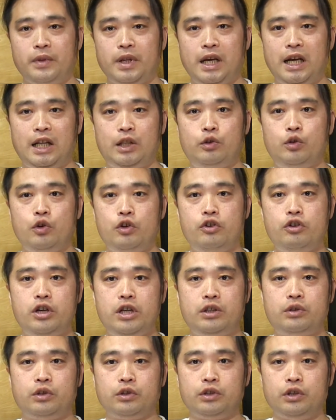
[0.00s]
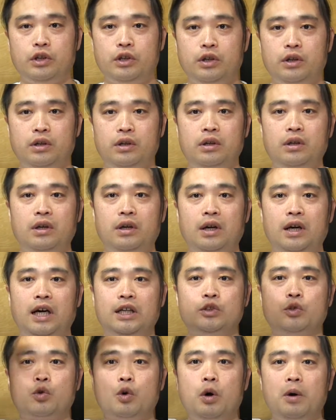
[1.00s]
ヘッドユニットと、
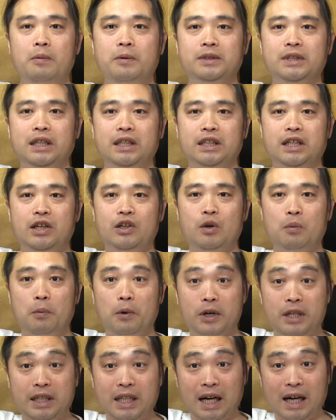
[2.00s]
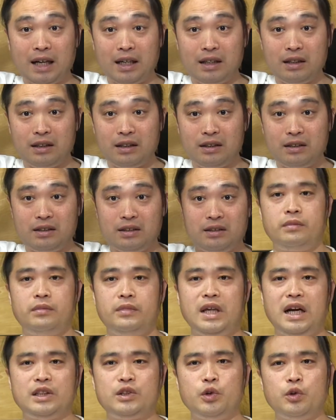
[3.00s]
あと後部座席のモニター。
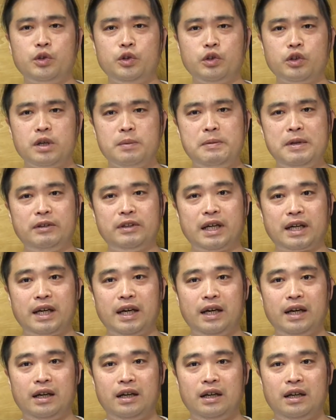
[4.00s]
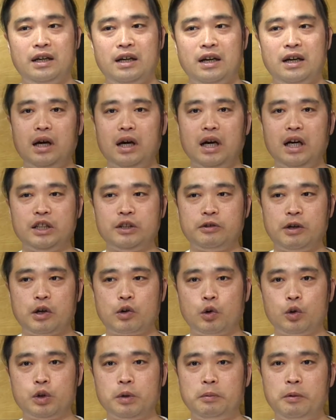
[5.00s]
ただ時々見るだけ、あとは
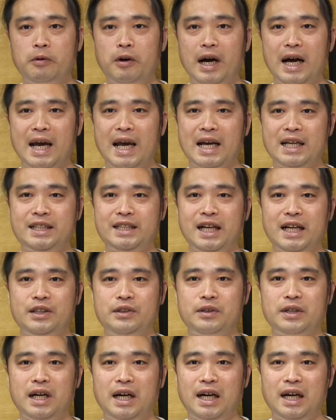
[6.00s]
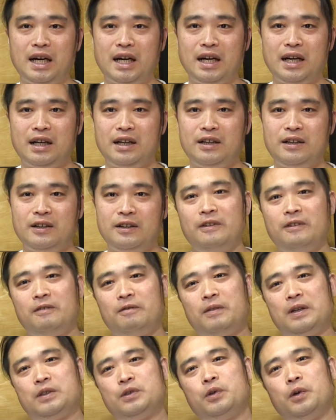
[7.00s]
子供をあやしたいとか、
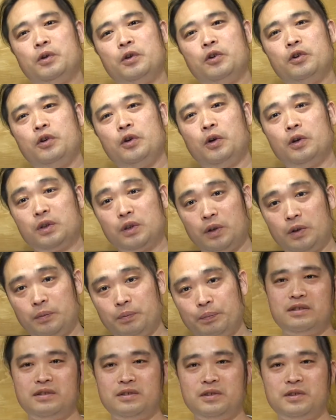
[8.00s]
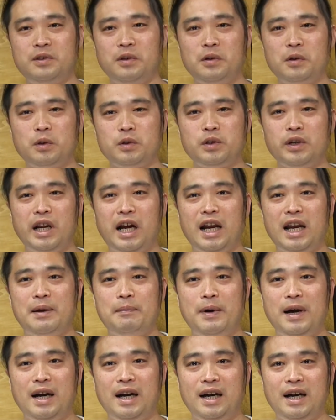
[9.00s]
まあ、そういう用途。そういうことであれ
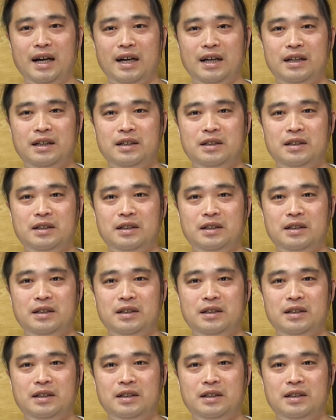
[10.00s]
ば、